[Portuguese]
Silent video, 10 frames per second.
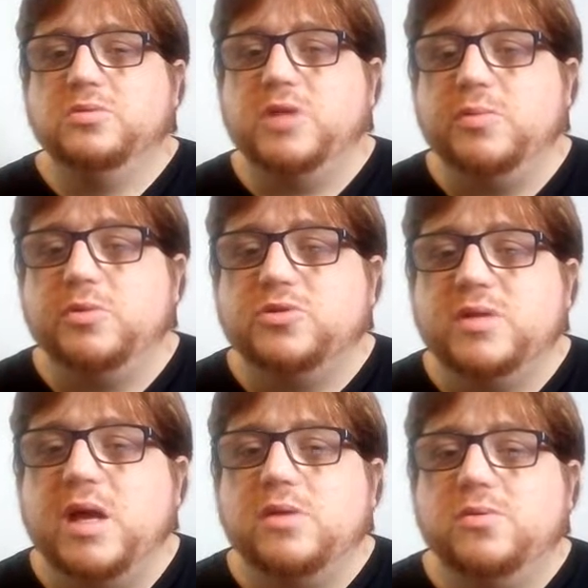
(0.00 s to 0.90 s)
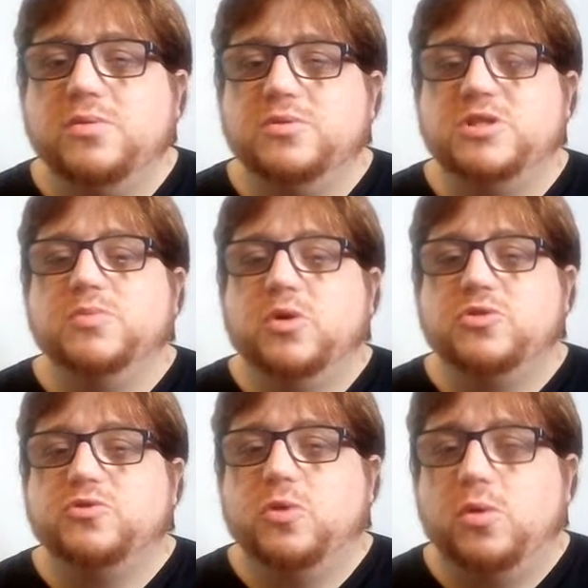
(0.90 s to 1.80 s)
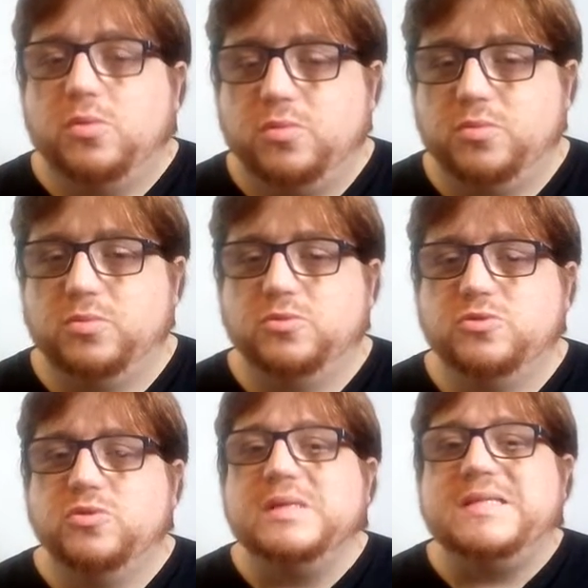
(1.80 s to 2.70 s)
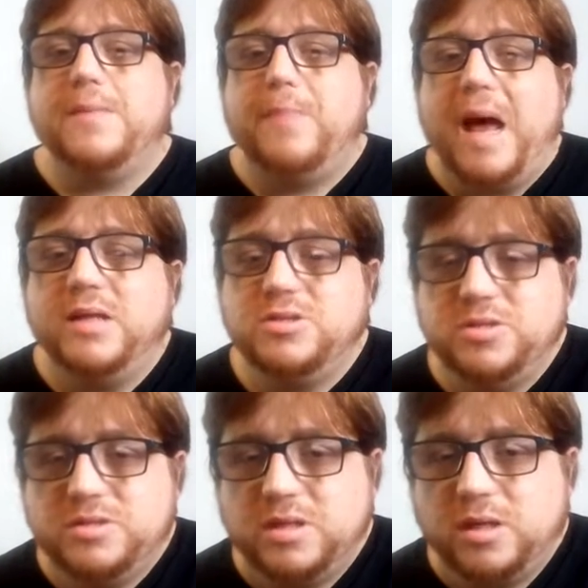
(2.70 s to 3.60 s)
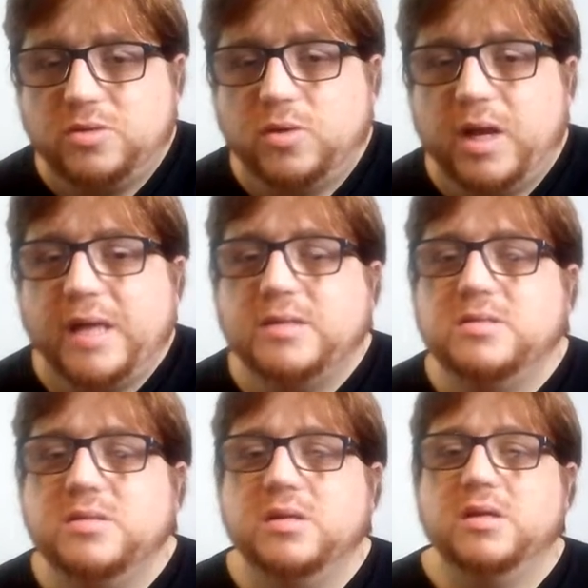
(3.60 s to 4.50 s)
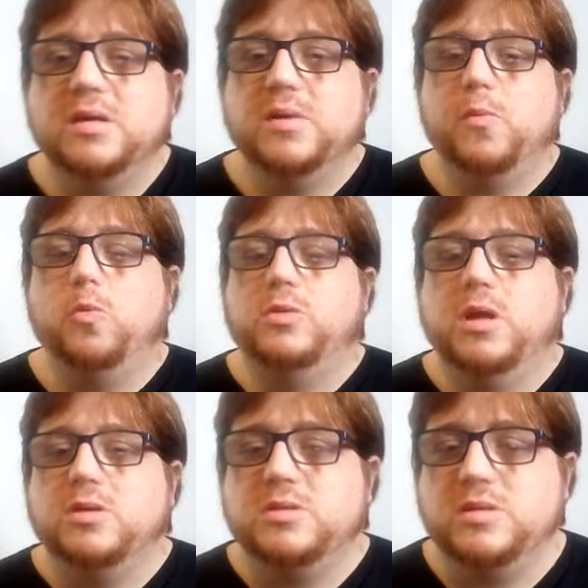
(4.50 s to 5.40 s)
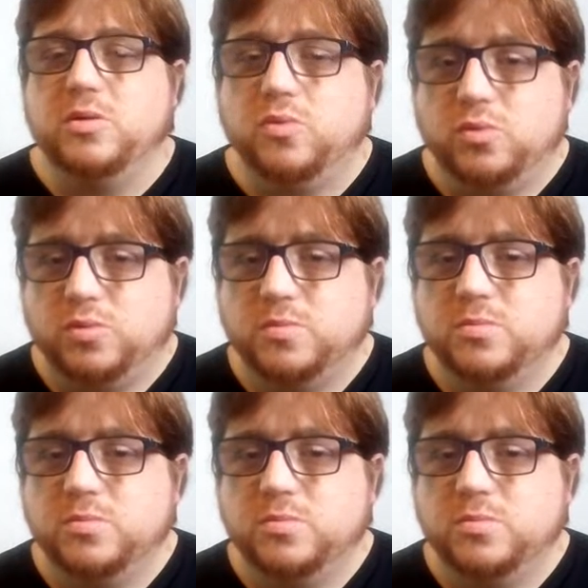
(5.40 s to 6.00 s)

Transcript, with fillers: Jair Bolsonaro se mostrou nos dois debates eleitorais um tanto seguro.